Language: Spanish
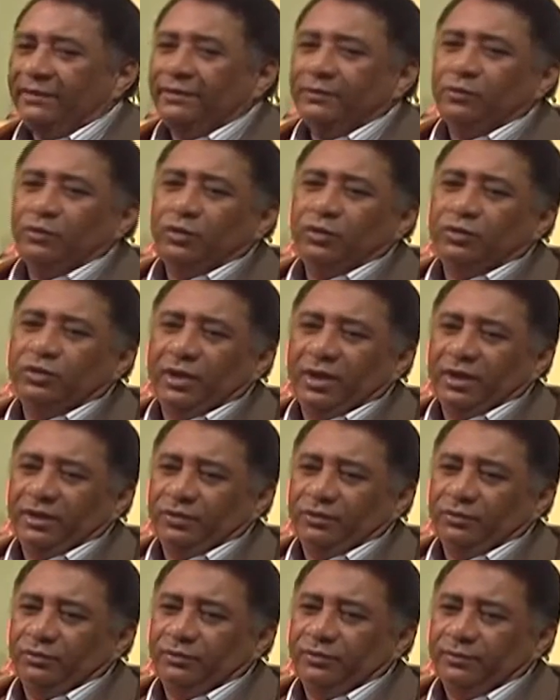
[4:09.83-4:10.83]
Hace unos
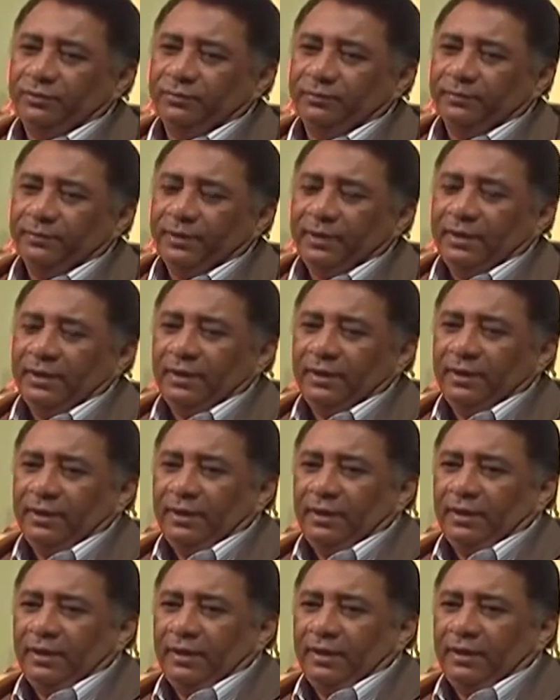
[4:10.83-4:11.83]
años,
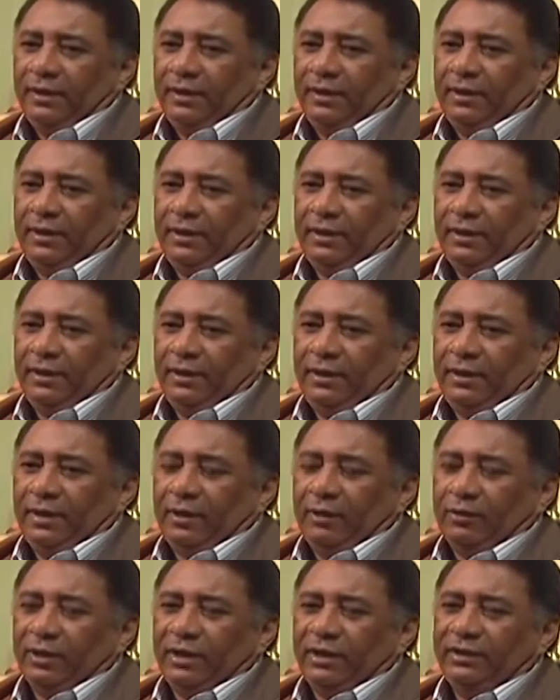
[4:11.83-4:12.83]
eh,
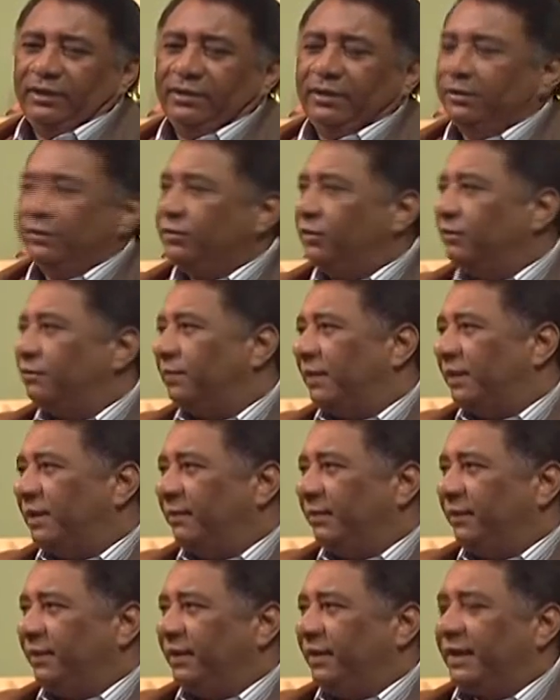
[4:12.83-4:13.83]
la Organización
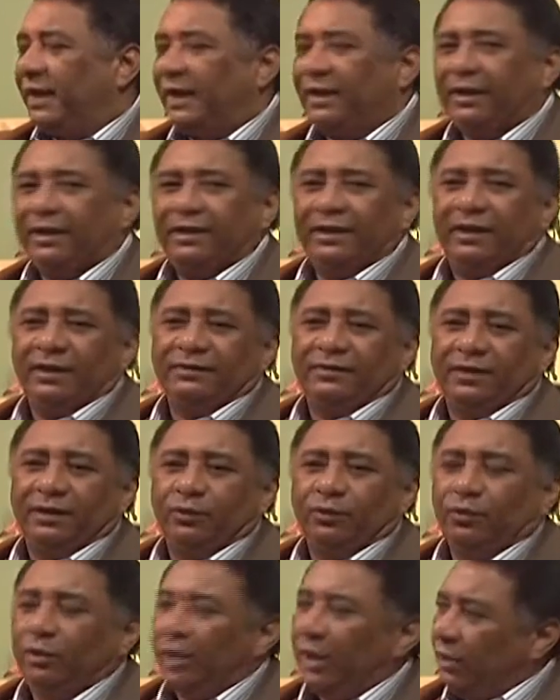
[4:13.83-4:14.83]
Panamericana de la
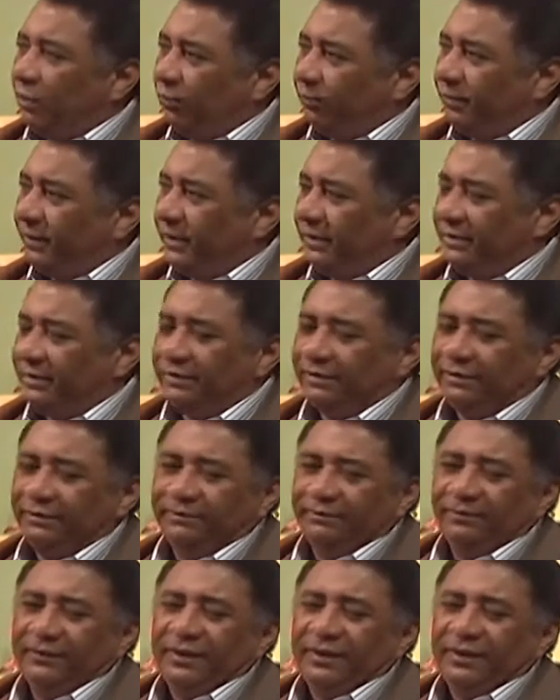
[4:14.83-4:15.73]
Salud, la OPS,